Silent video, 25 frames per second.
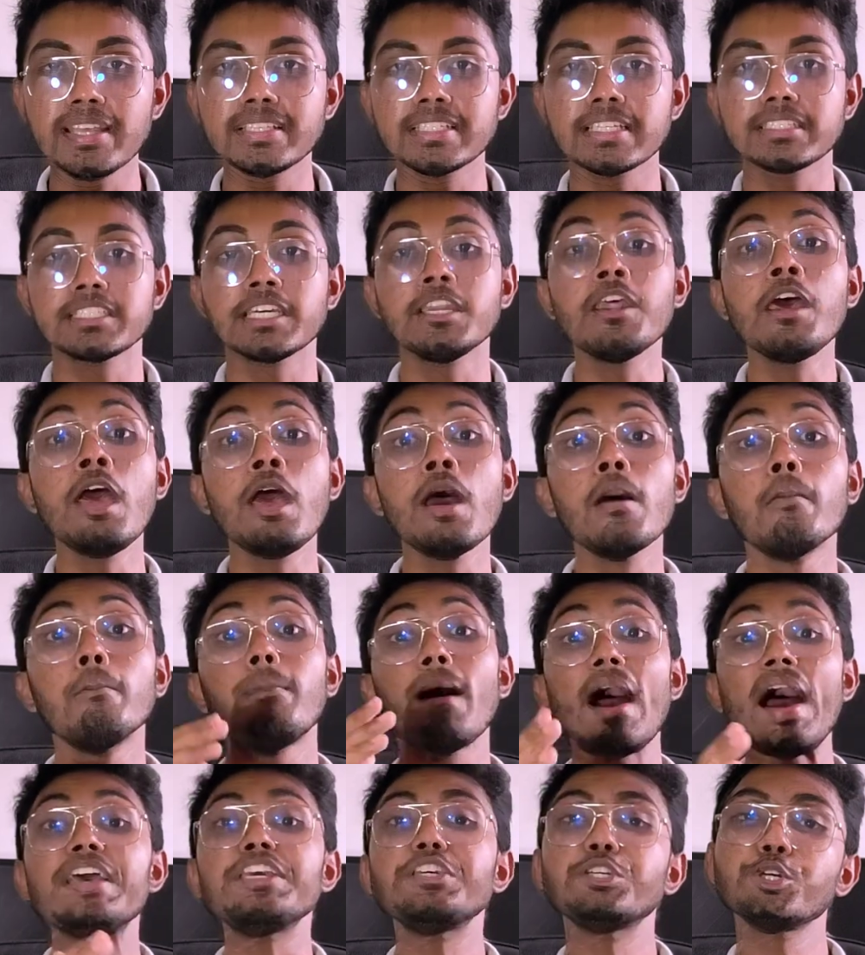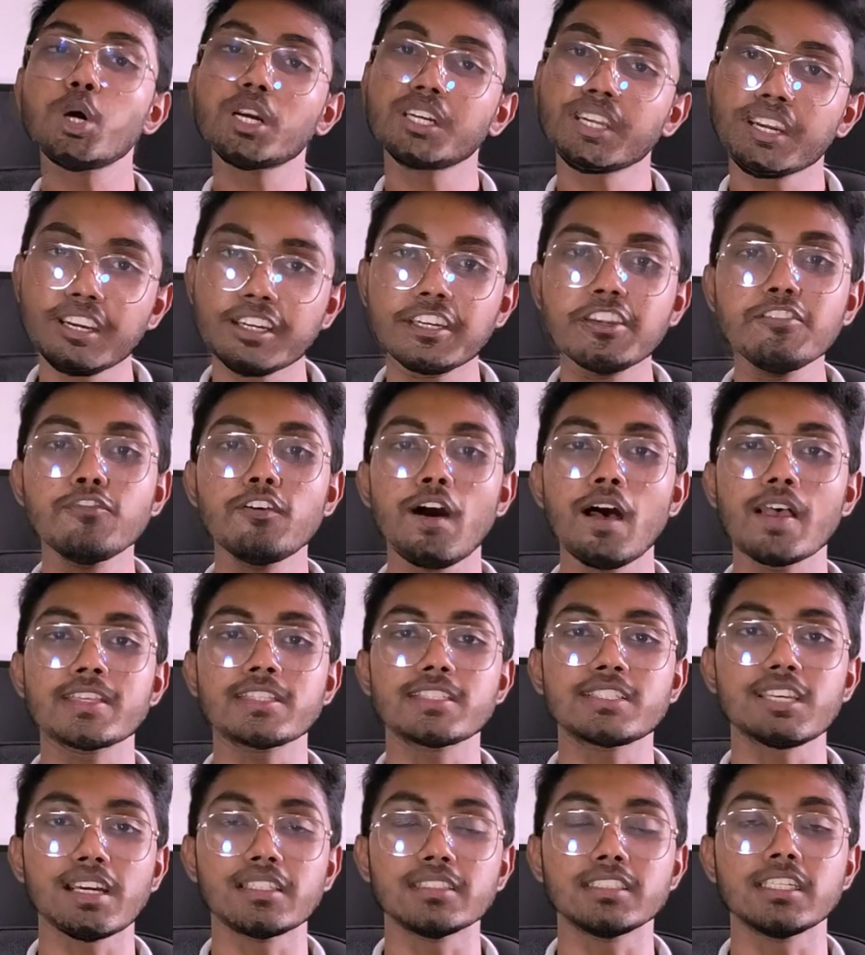পেয়ে যাচ্ছেন বাইশ ওয়াটের একটি ফাস্ট
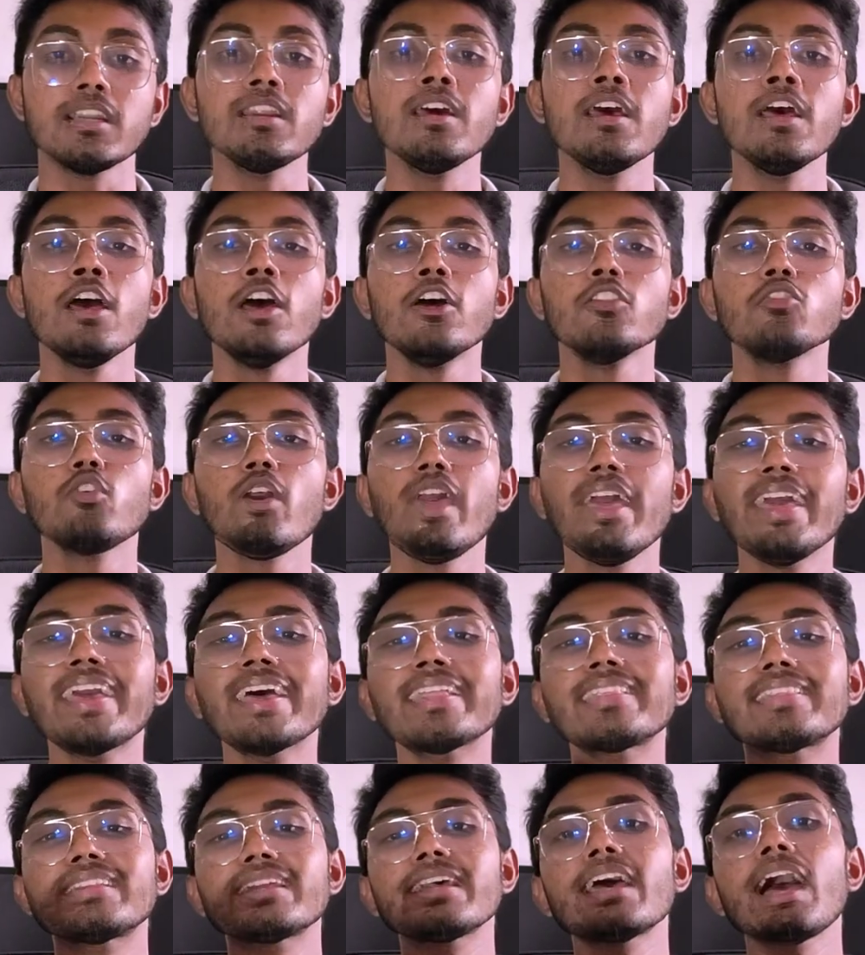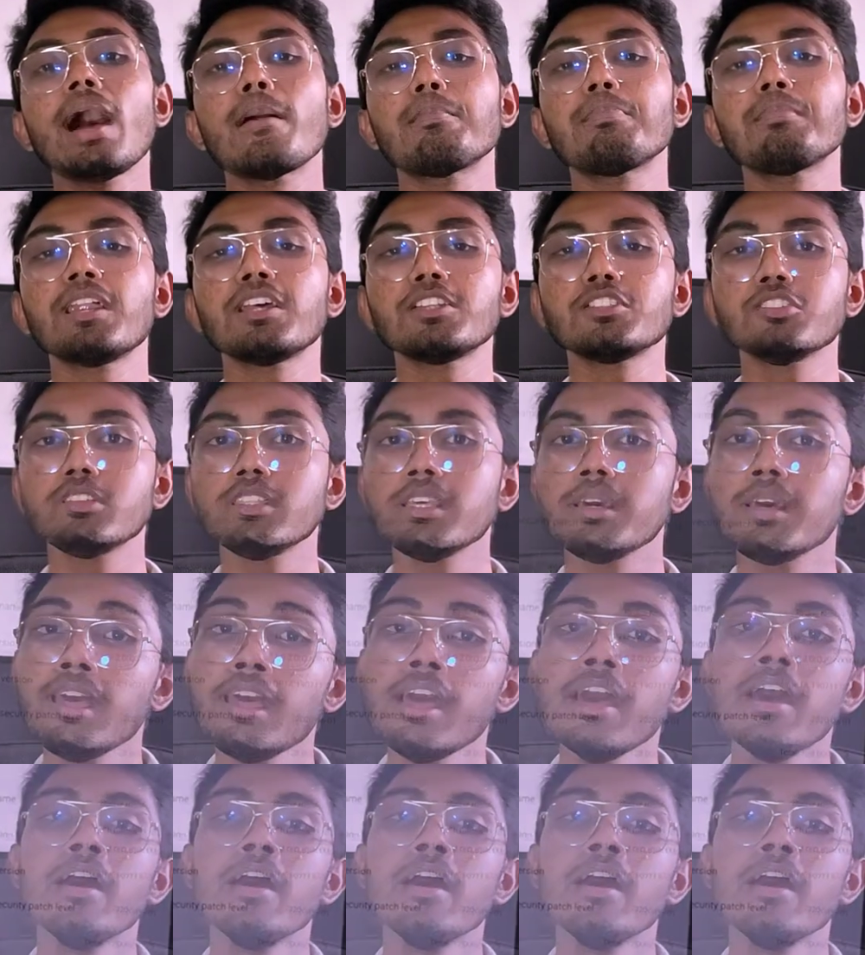চার্জার তো এই ক্ষেত্রে আপনারা যদি